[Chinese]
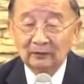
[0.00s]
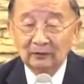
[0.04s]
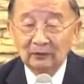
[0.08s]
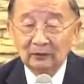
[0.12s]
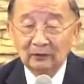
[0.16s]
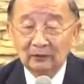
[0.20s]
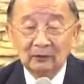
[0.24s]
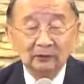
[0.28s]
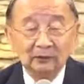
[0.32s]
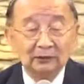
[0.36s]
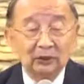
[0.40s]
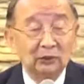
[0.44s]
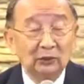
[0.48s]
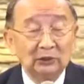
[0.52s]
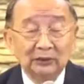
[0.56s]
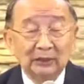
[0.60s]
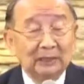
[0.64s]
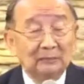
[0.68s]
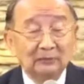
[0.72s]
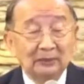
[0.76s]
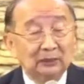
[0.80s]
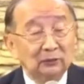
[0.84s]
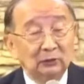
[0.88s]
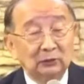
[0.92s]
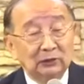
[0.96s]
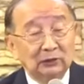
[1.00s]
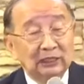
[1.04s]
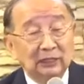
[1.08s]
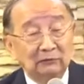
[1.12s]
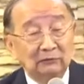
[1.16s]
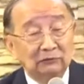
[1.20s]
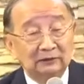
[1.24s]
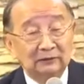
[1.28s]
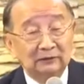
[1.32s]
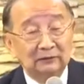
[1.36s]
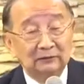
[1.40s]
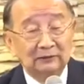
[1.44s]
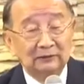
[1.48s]
哦，所以他们都叫
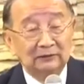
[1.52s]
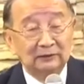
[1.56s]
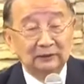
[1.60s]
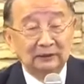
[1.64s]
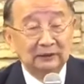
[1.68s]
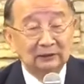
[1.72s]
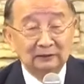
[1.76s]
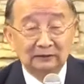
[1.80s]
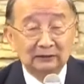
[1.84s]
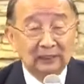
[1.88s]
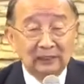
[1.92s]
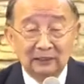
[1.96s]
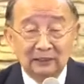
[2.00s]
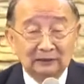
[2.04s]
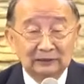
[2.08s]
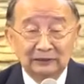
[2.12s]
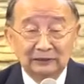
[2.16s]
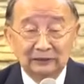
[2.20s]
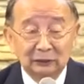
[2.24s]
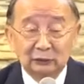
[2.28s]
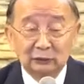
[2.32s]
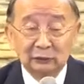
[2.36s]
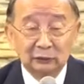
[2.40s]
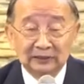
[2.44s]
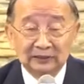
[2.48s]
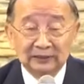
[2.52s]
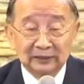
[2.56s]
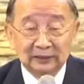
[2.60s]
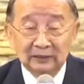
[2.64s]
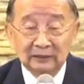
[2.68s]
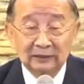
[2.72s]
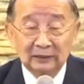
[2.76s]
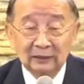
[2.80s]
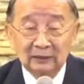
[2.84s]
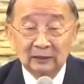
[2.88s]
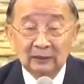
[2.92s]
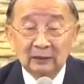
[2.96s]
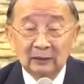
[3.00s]
这个大哥是畜生，
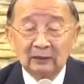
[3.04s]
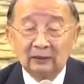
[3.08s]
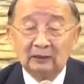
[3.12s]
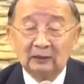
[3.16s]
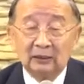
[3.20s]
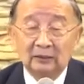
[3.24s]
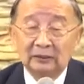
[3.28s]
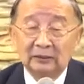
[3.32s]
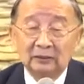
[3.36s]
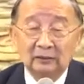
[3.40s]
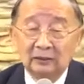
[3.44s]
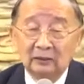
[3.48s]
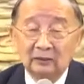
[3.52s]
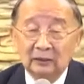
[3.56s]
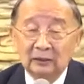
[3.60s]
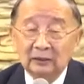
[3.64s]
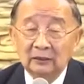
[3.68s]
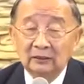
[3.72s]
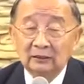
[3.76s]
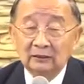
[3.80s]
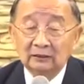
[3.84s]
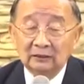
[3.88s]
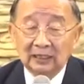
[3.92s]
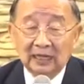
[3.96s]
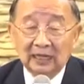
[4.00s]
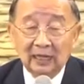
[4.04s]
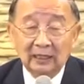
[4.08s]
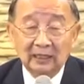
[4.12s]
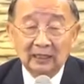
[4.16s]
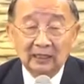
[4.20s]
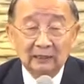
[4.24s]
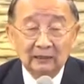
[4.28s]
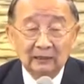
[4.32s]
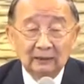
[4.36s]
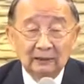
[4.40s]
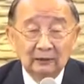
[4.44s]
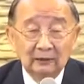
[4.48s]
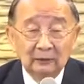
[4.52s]
可是他。
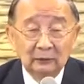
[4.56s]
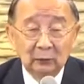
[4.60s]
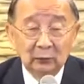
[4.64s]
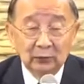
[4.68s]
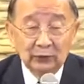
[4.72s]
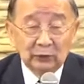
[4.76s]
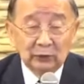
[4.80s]
回